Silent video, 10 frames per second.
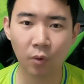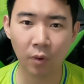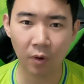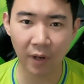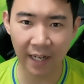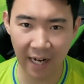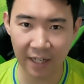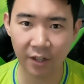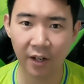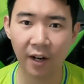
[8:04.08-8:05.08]
ところが
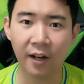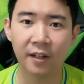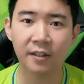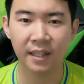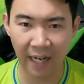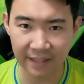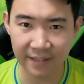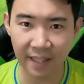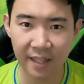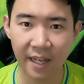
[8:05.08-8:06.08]
なく、
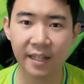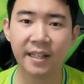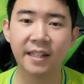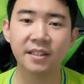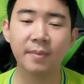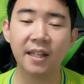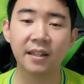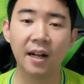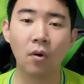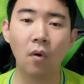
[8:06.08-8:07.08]
完全に手詰まっ
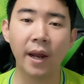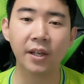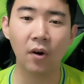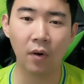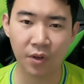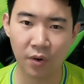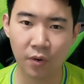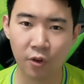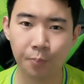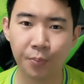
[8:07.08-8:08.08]
た攻撃を
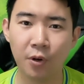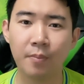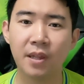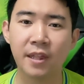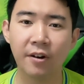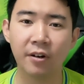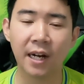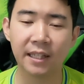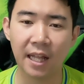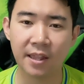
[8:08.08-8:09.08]
90分見せる
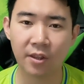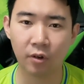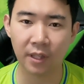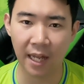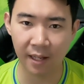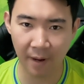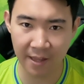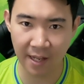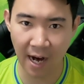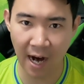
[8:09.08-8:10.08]
形となりま
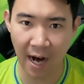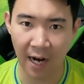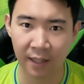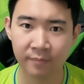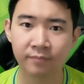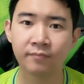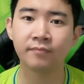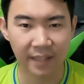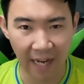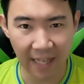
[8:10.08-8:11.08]
した。
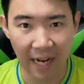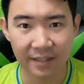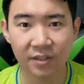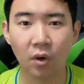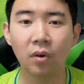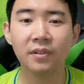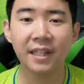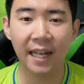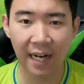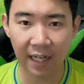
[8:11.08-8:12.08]
ただ、そん
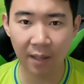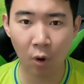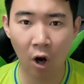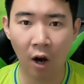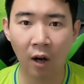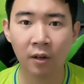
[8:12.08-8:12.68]
な中でも